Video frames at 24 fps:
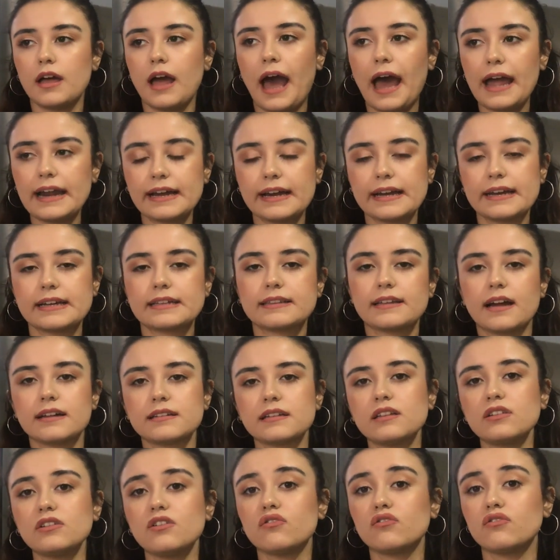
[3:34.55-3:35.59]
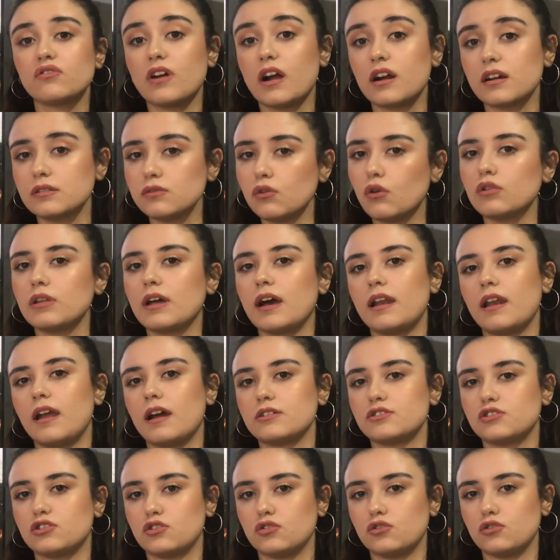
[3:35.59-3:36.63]
Her karakterden farklı
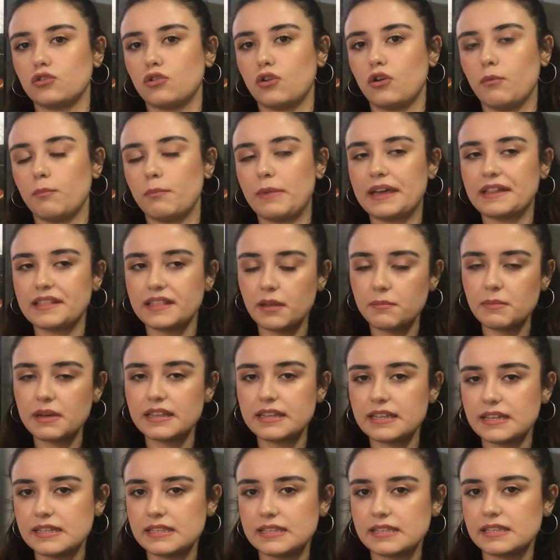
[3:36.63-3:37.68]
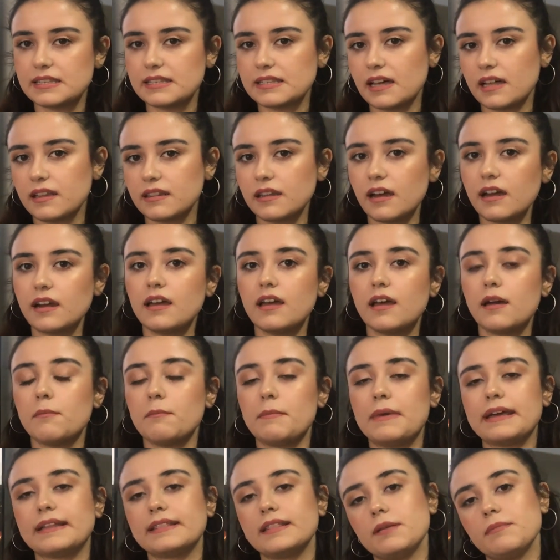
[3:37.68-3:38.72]
olaylar çıkıyor. Beklemediğiniz insanlar
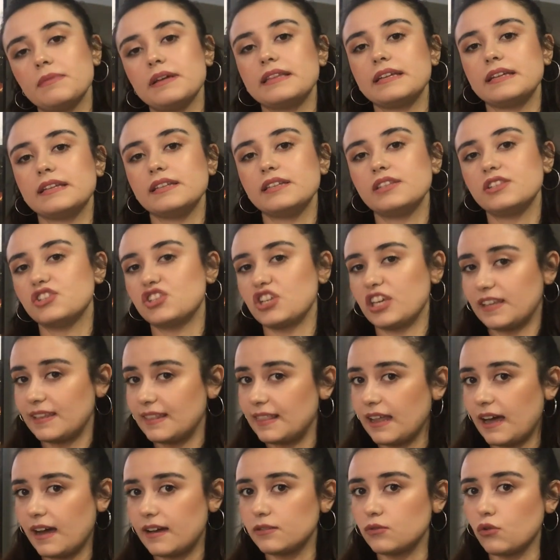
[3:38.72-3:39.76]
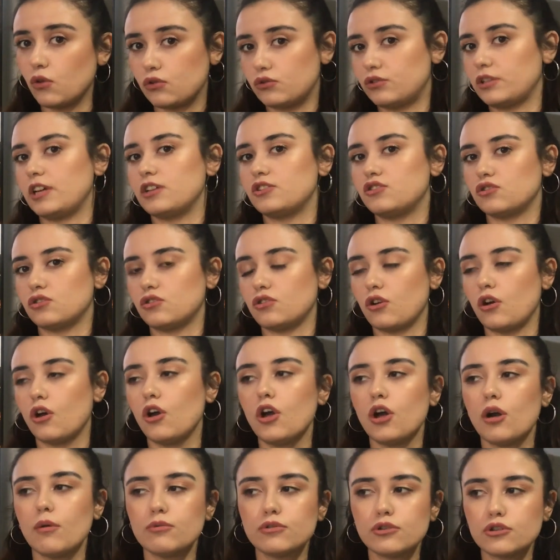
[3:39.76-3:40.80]
beklemediğiniz şekillerde ortaya çıkıyor.
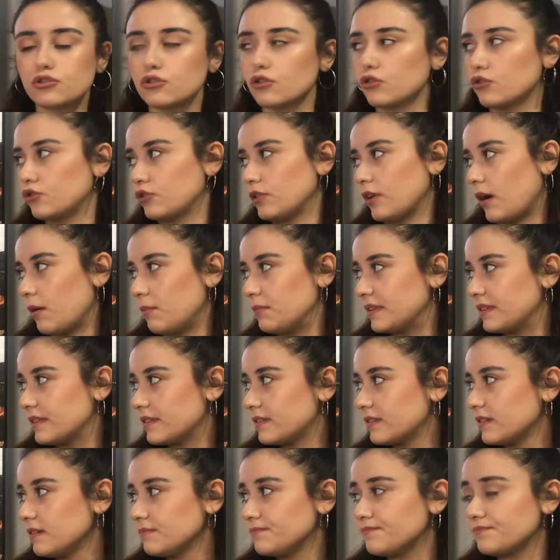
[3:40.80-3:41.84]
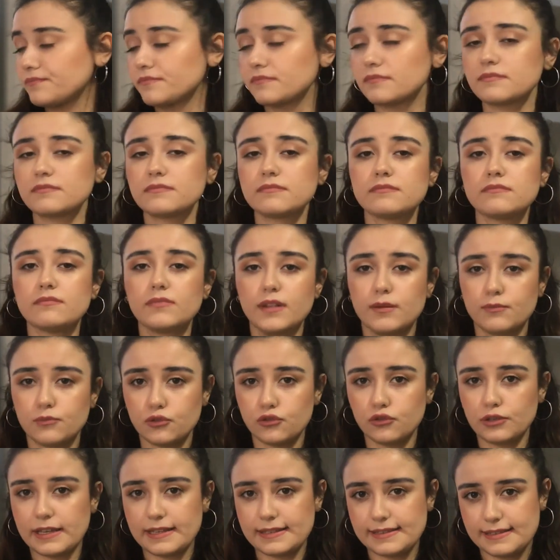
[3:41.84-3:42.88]
Bu da çok güzel bir dizi.
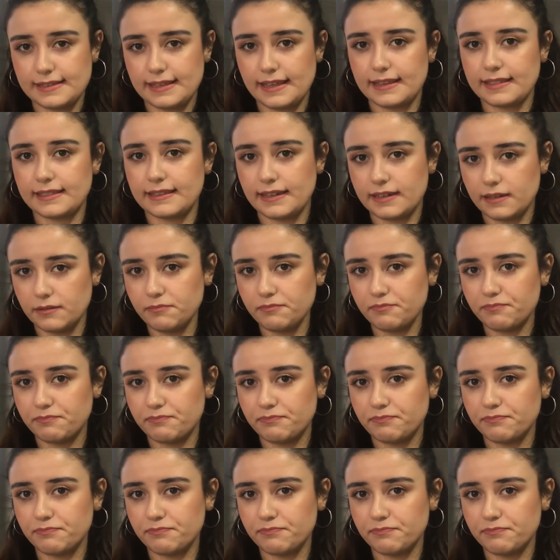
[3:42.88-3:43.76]
Bunu da izleyin derim.